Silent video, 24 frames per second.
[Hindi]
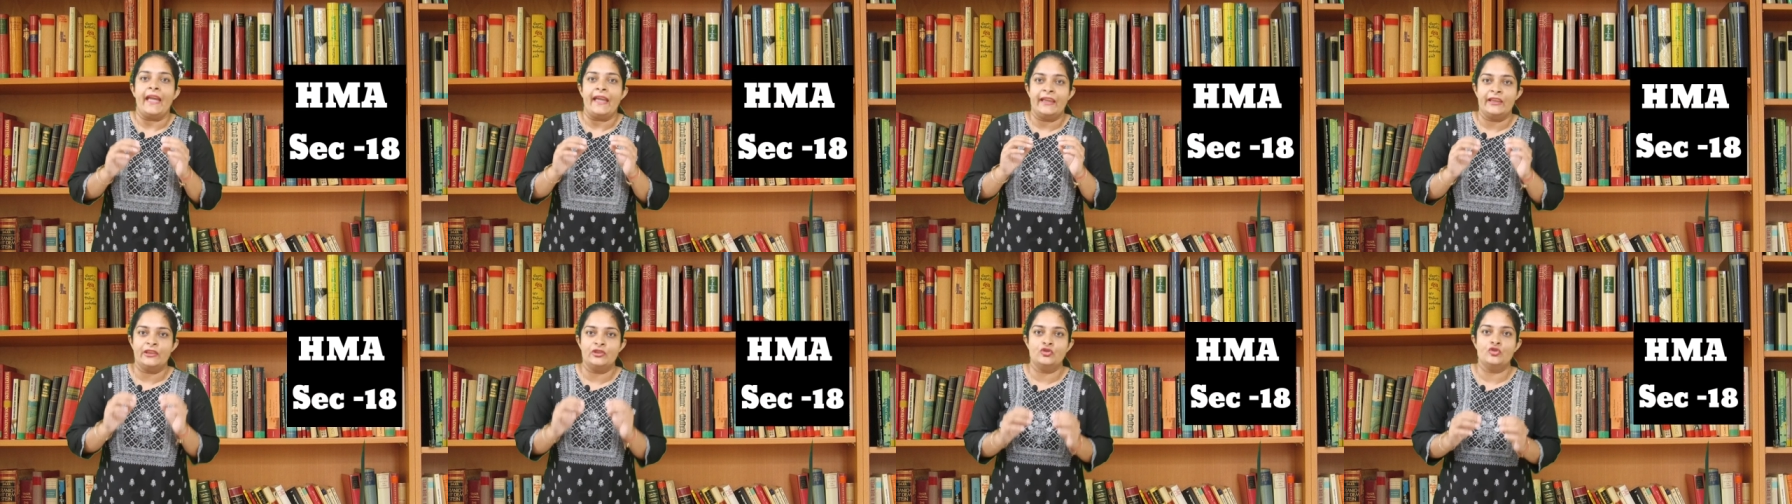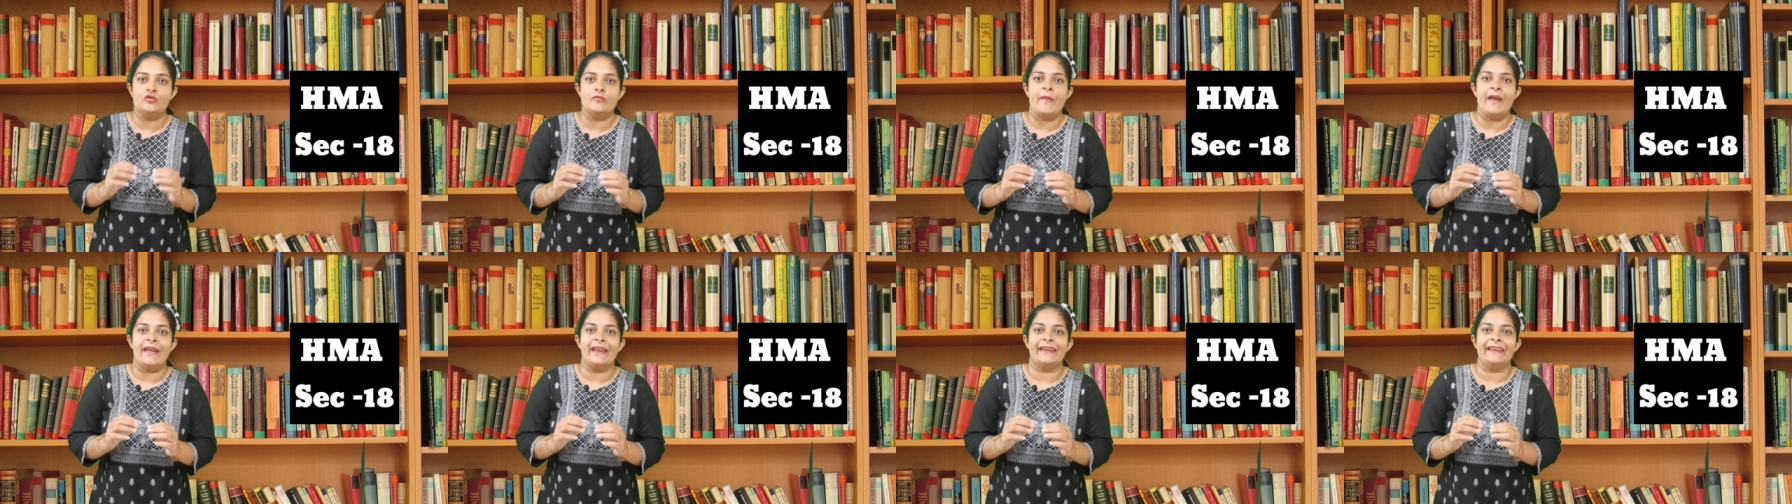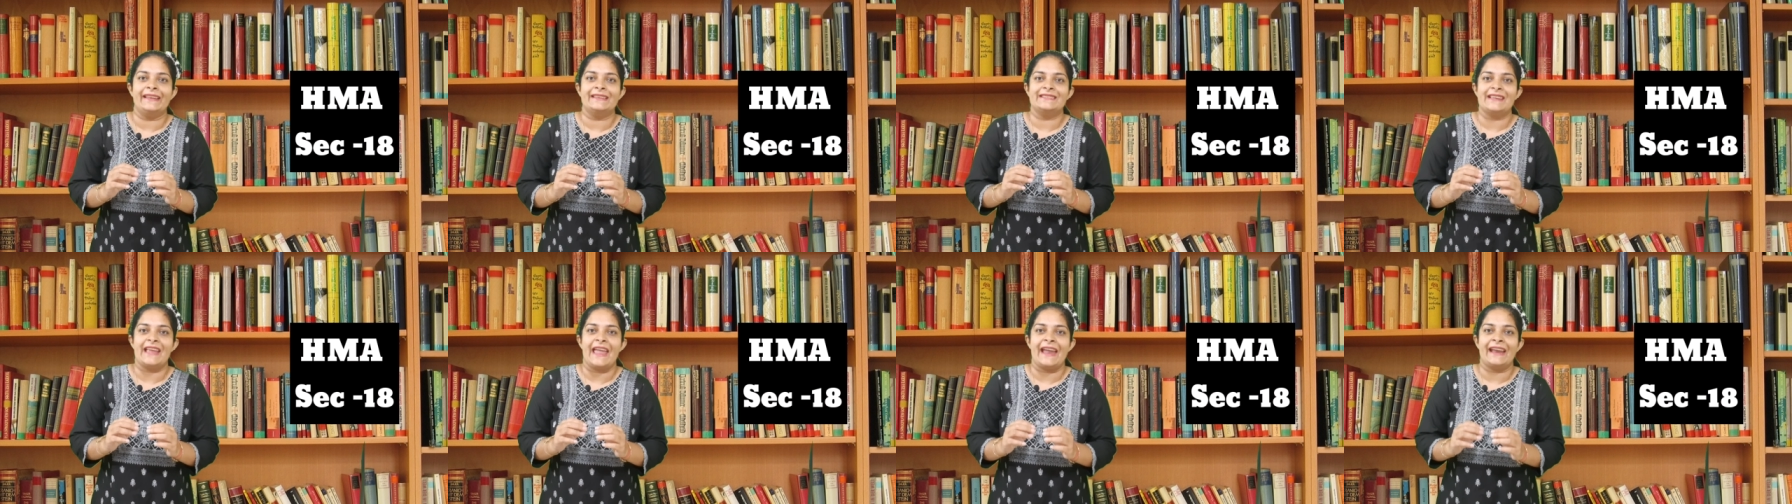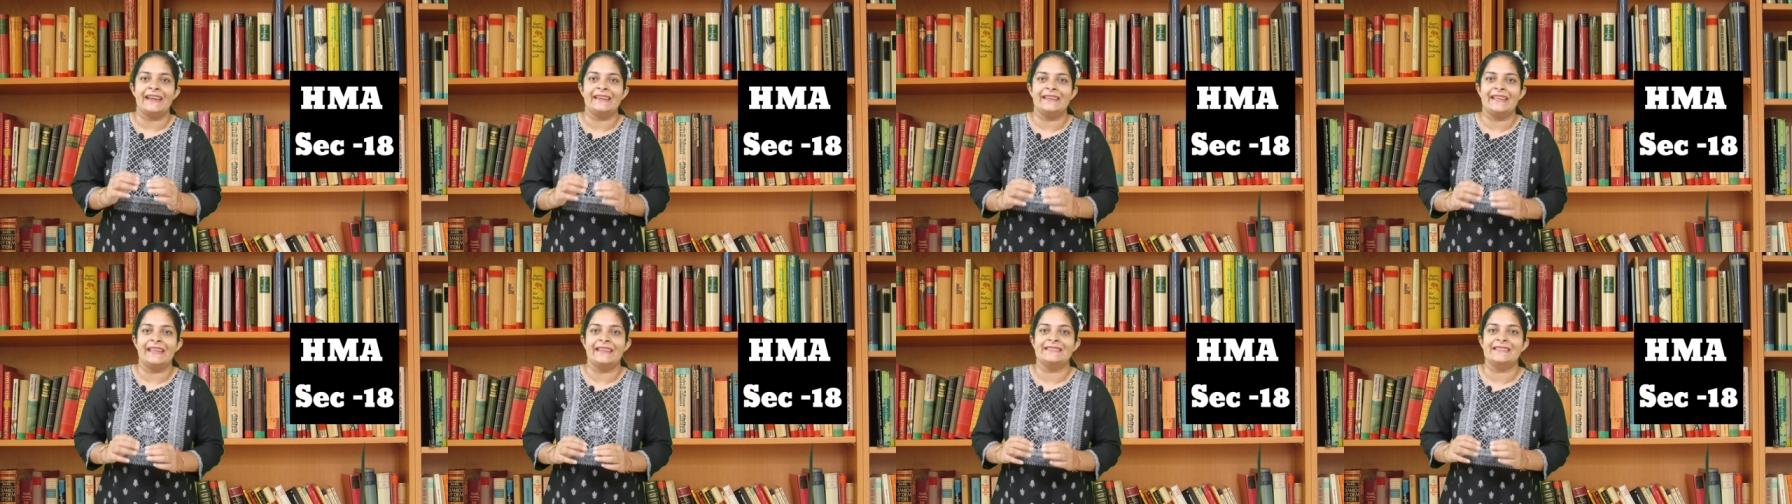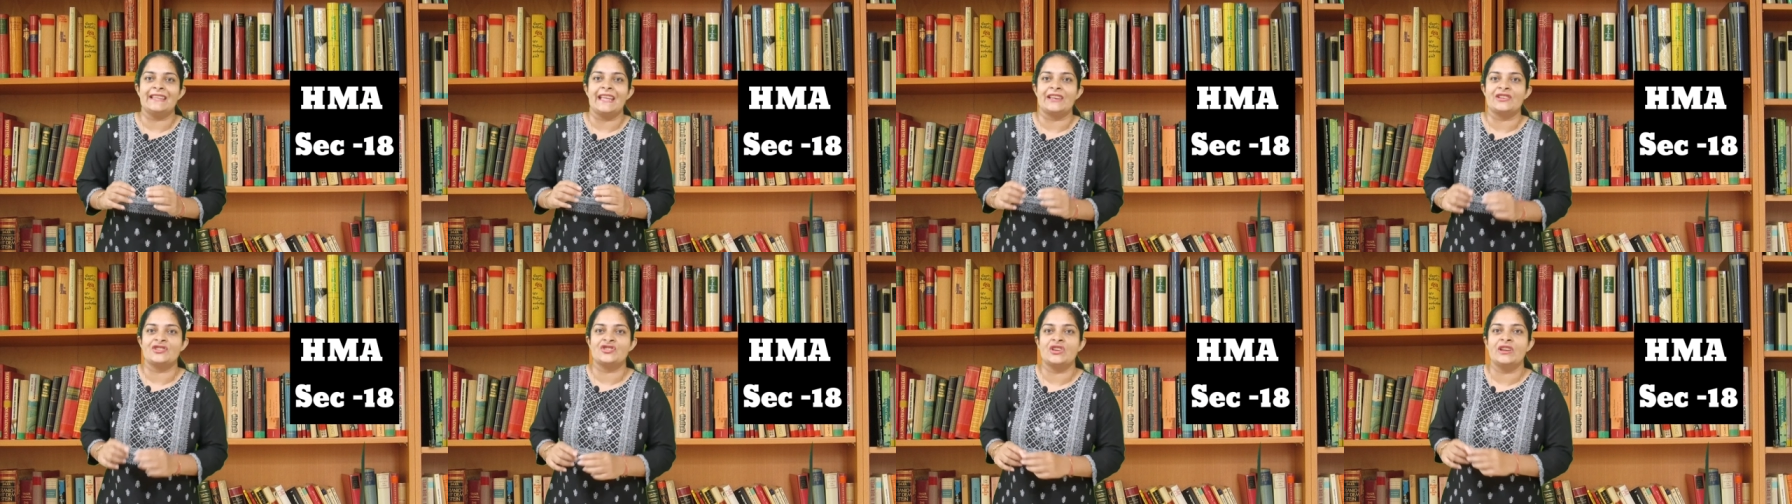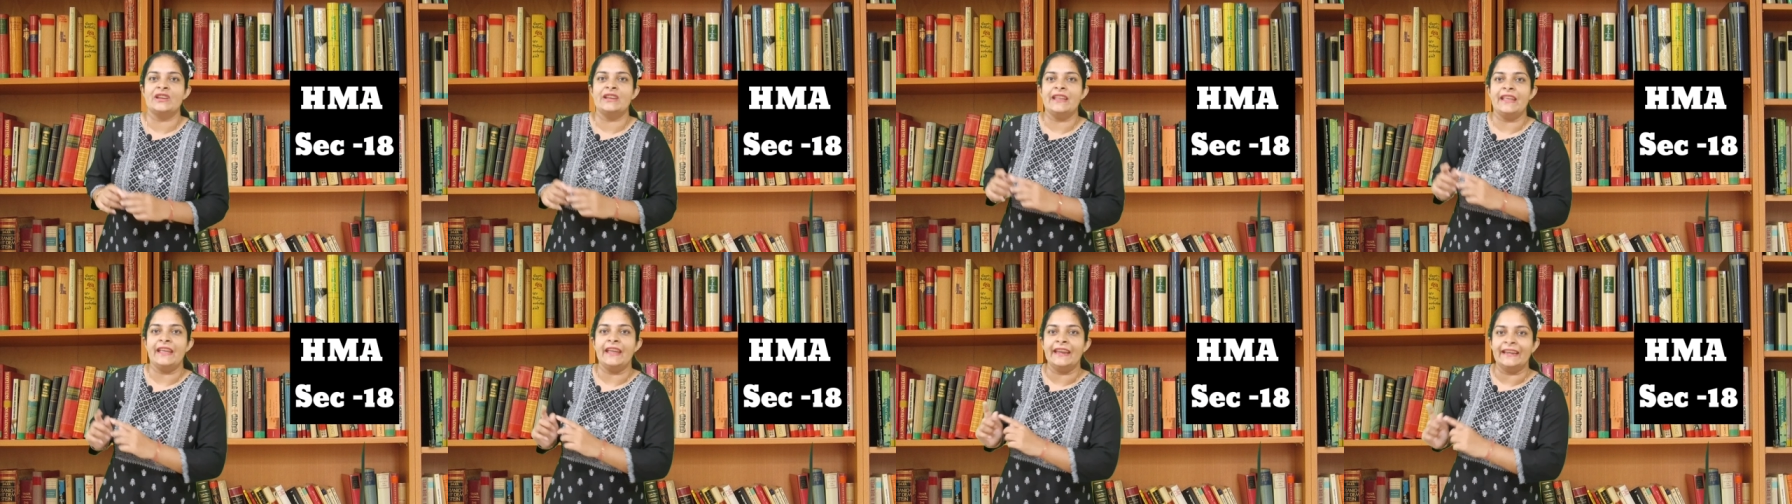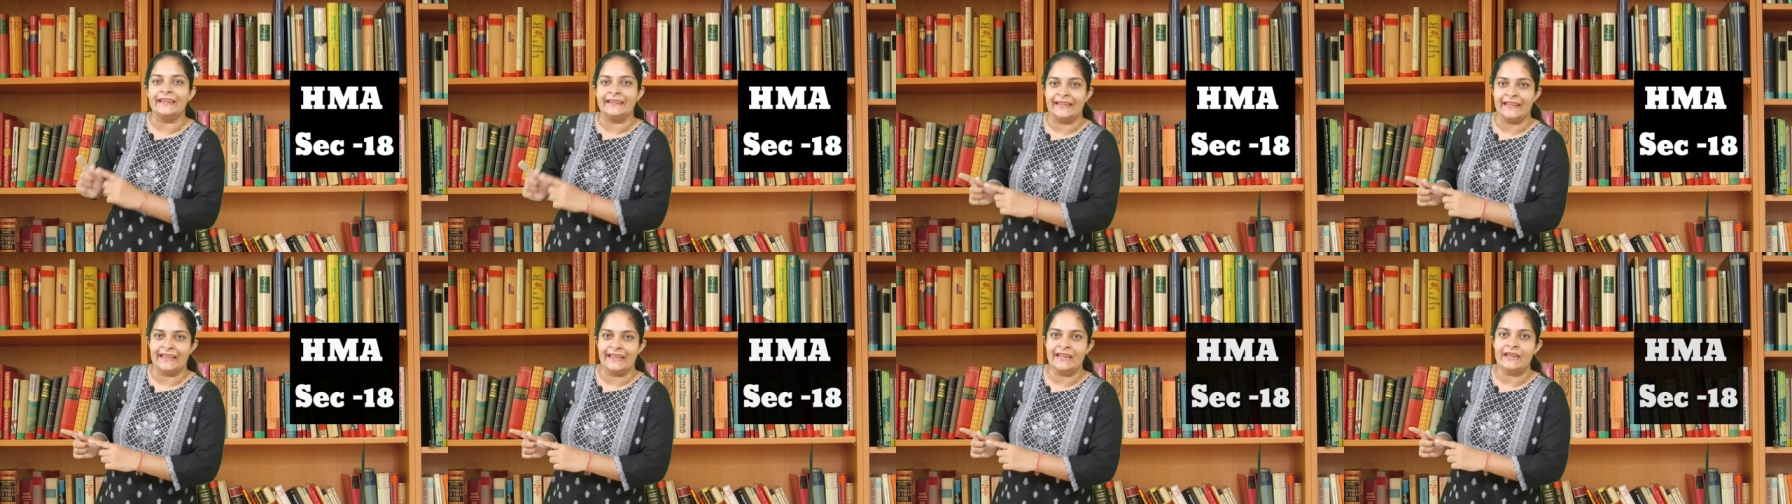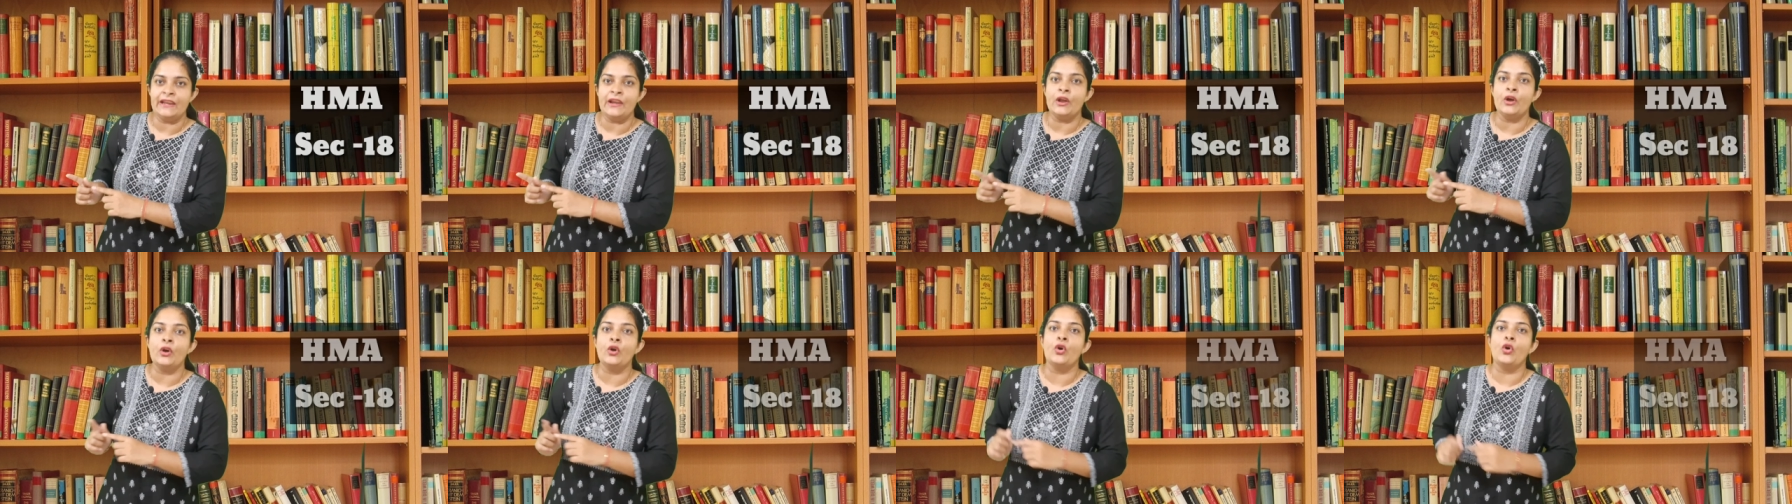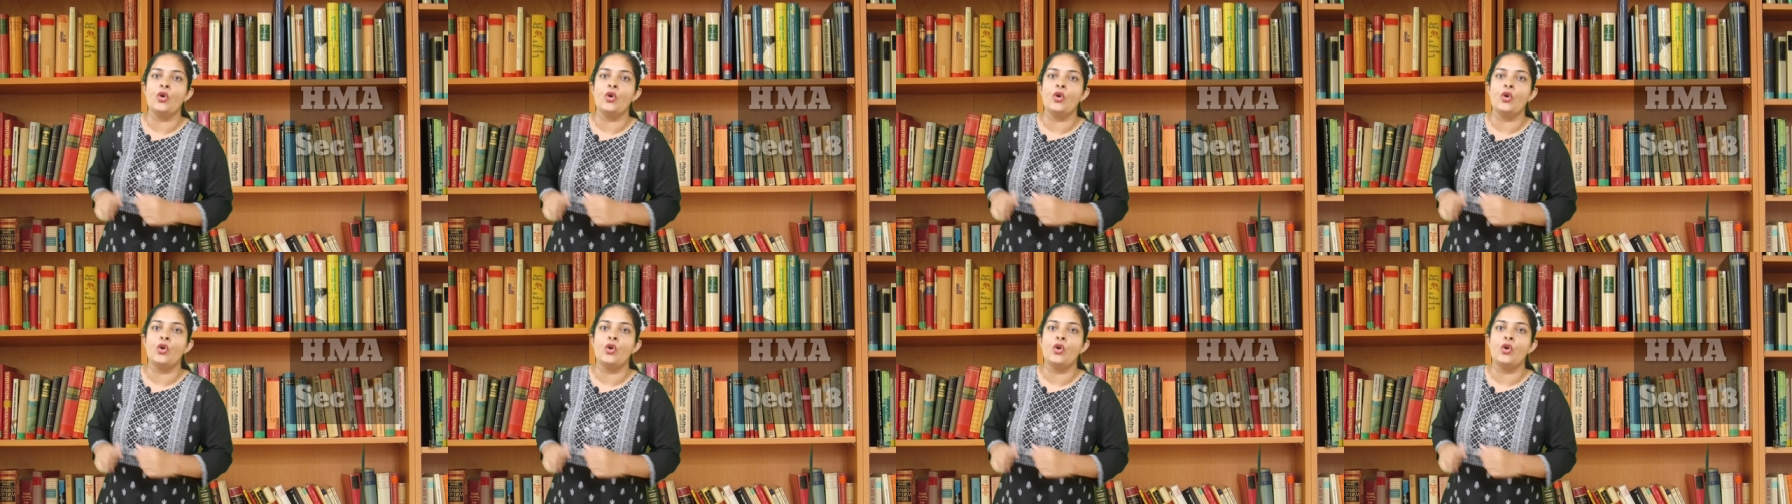हिंदू मैरिज एक्ट के सेक्शन 18